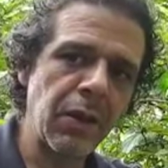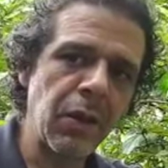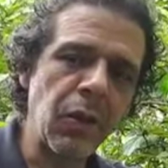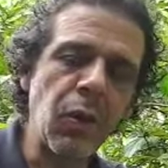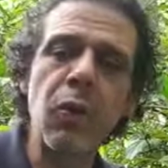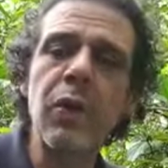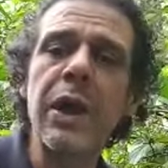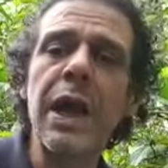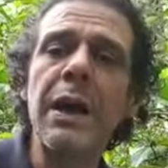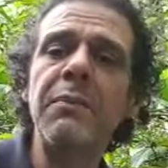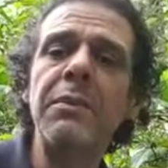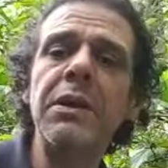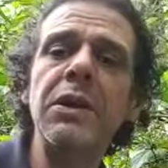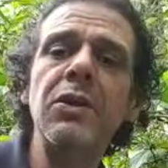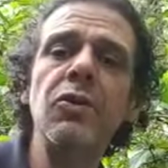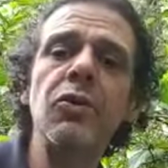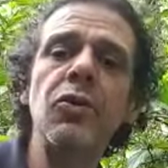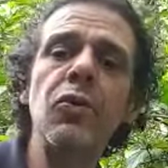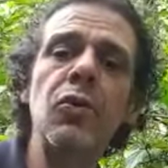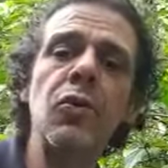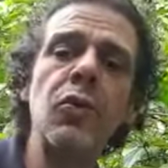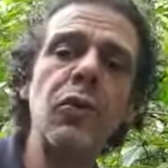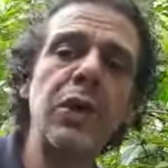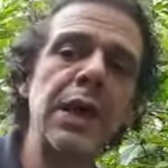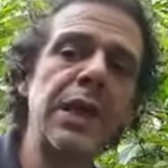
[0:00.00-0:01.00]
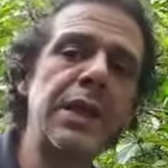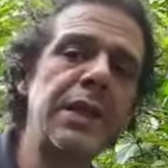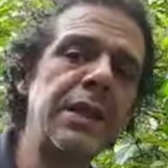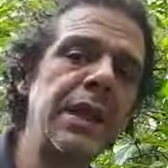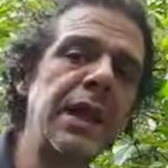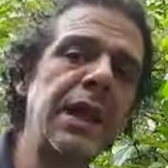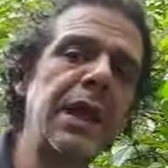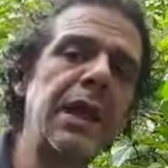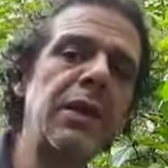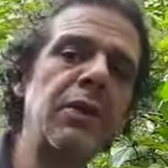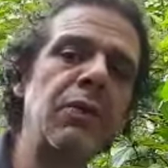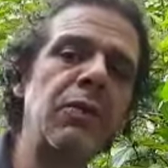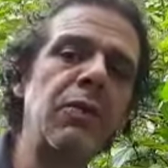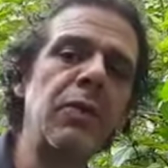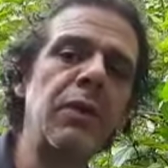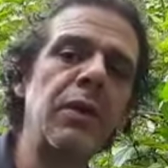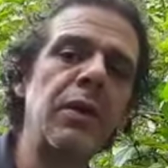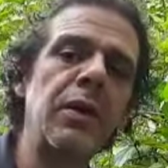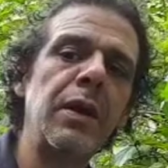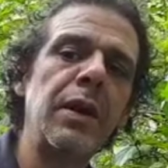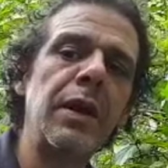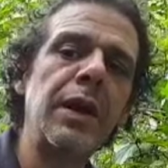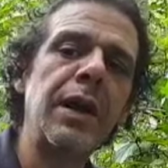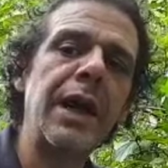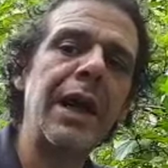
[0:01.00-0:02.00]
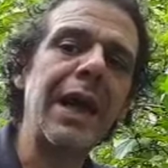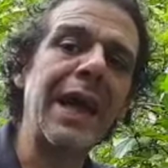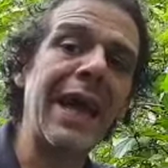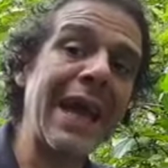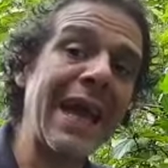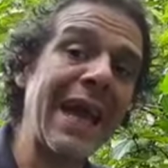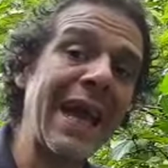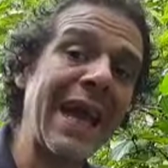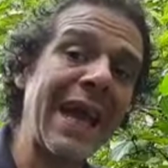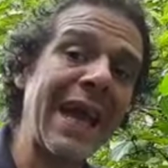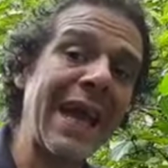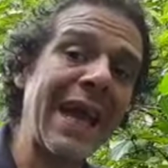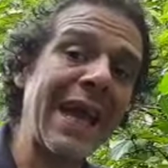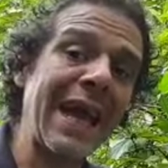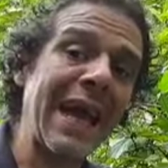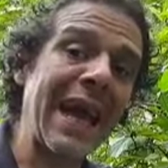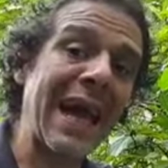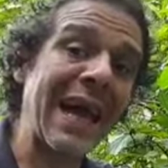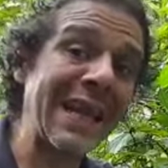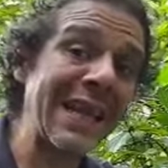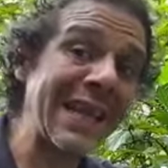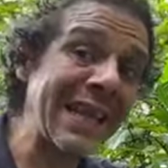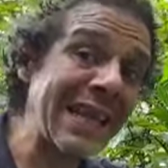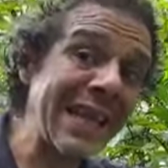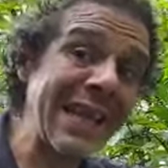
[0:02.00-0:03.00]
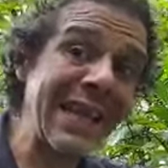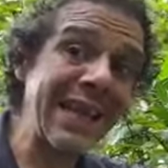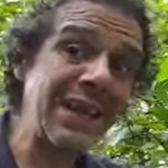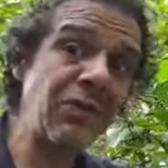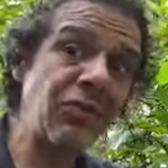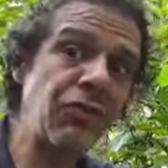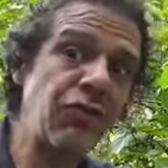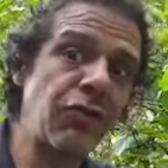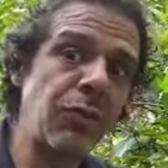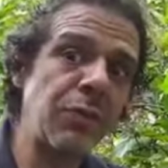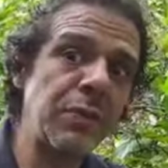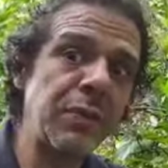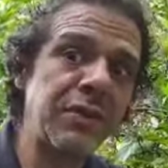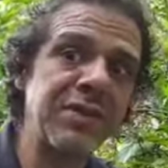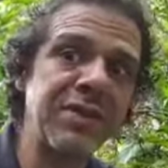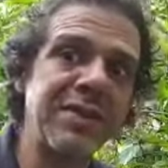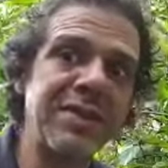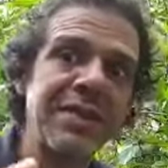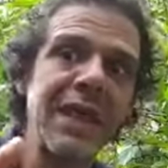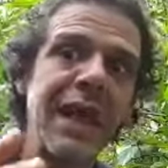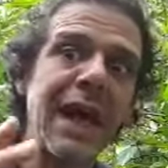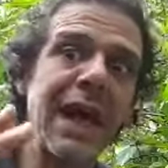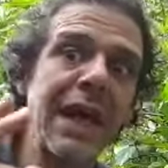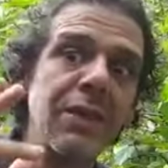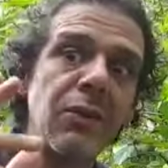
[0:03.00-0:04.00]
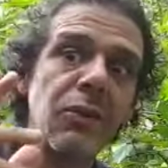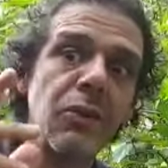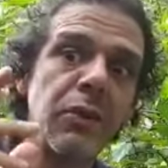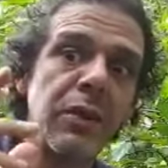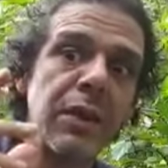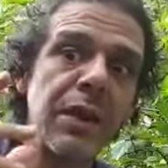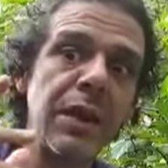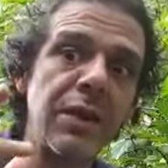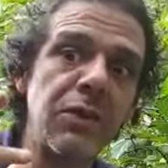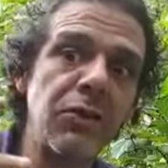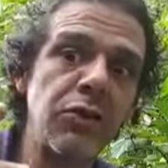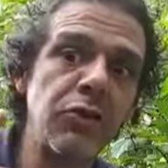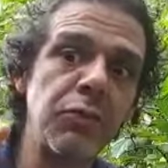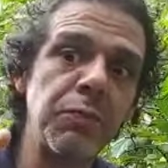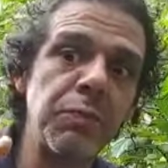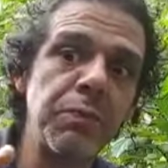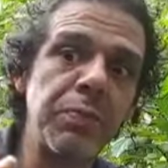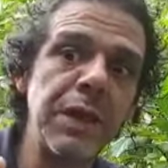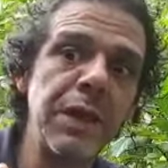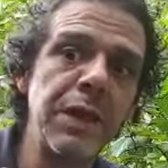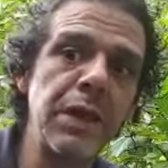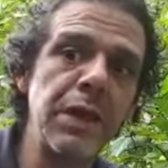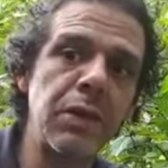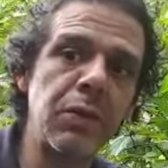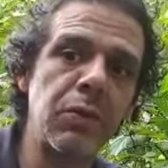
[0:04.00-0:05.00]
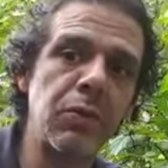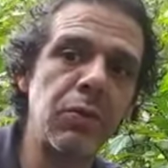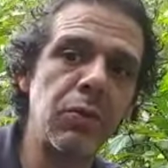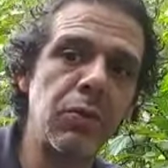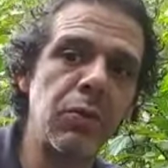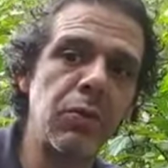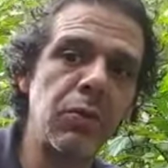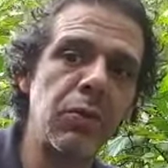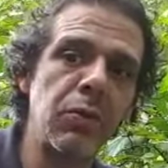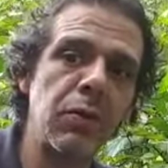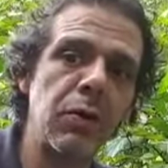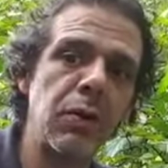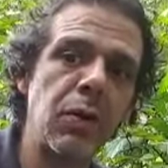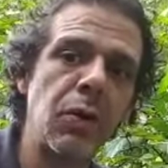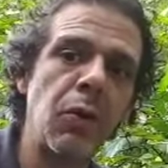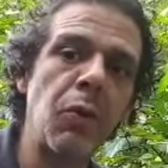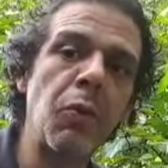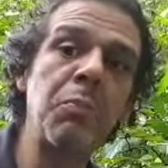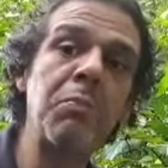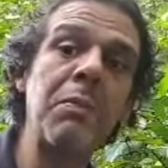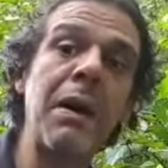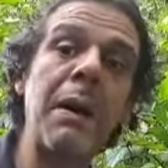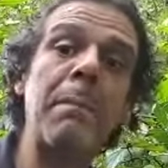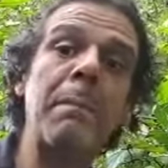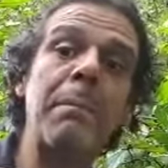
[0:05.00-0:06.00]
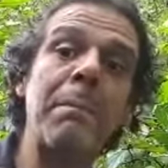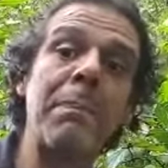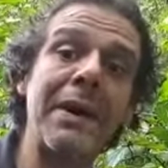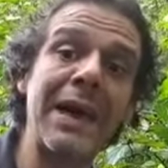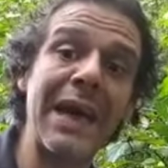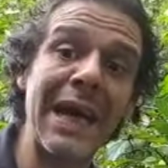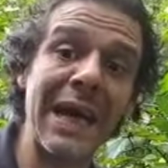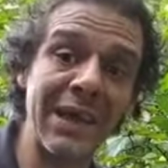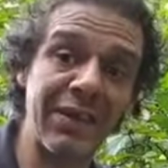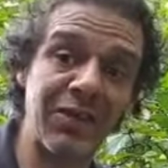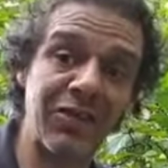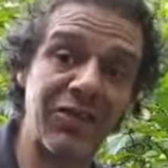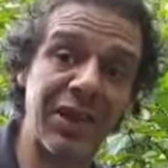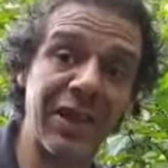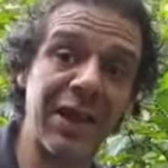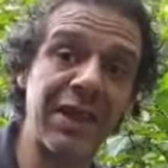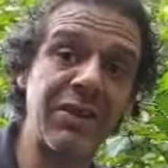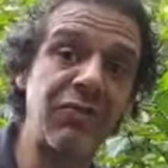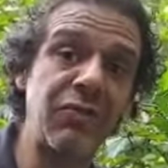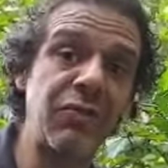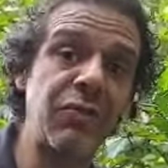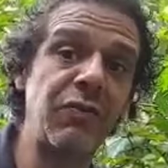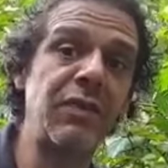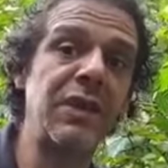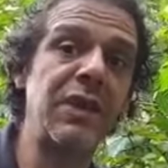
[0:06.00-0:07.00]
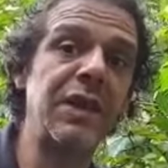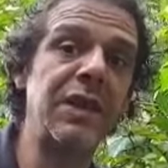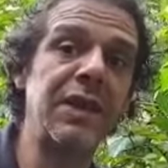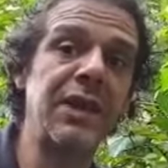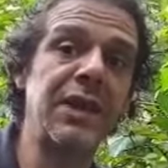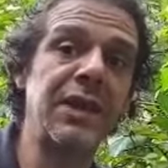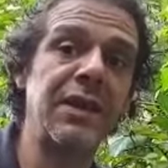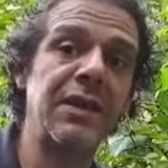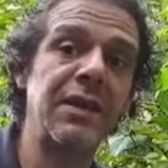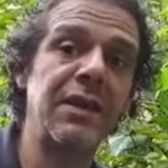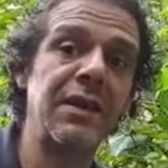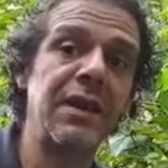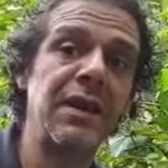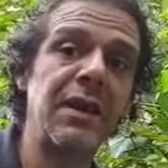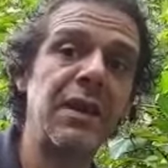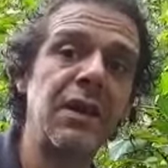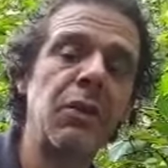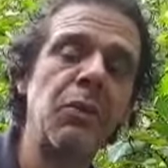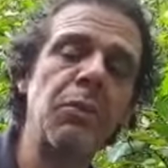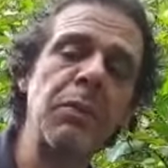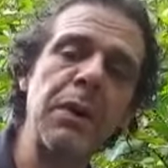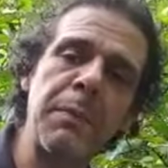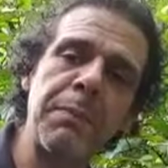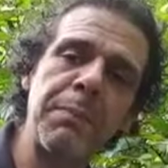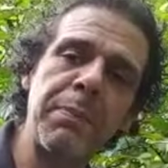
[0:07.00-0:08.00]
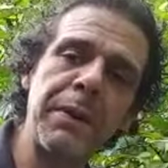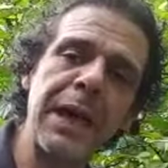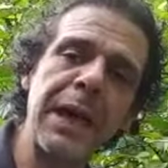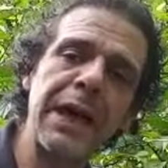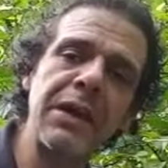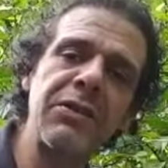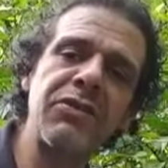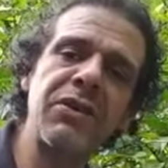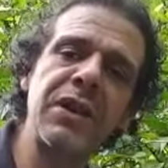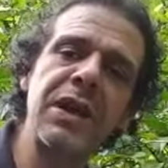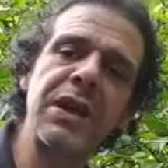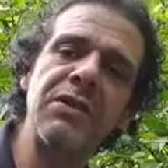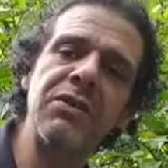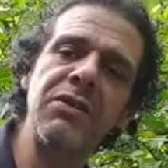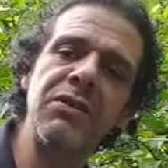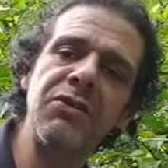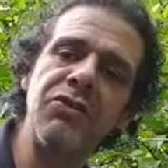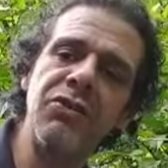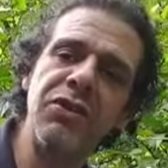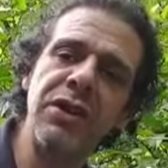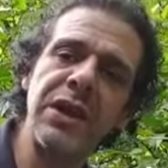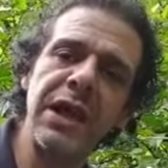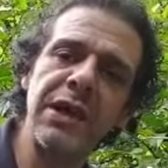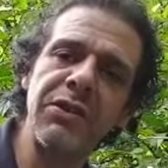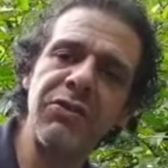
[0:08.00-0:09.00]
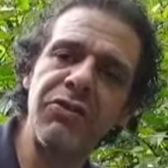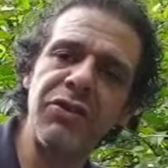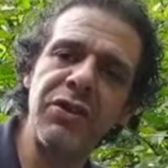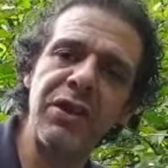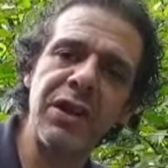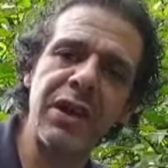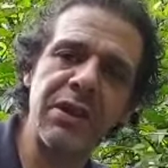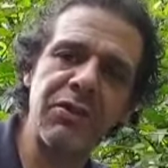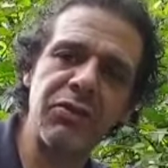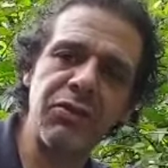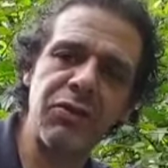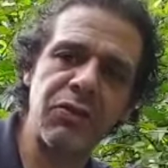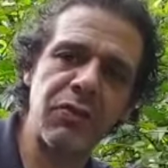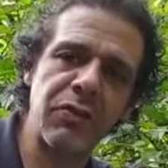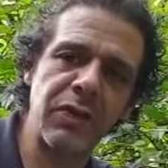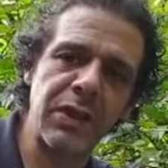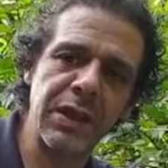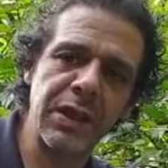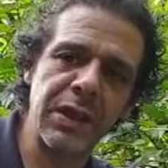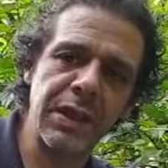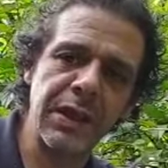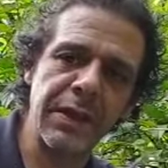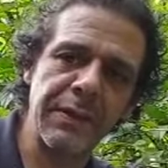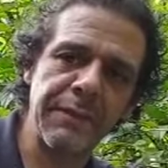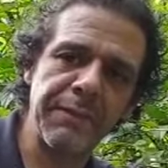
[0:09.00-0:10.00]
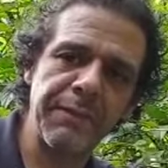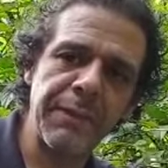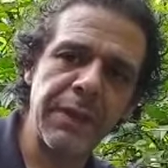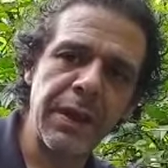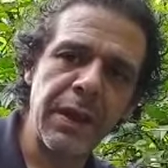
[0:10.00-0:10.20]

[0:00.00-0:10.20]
O caminho do curandeiro é, além de um estado de espírito, uma prática de vida, uma prática de dia a dia de vida,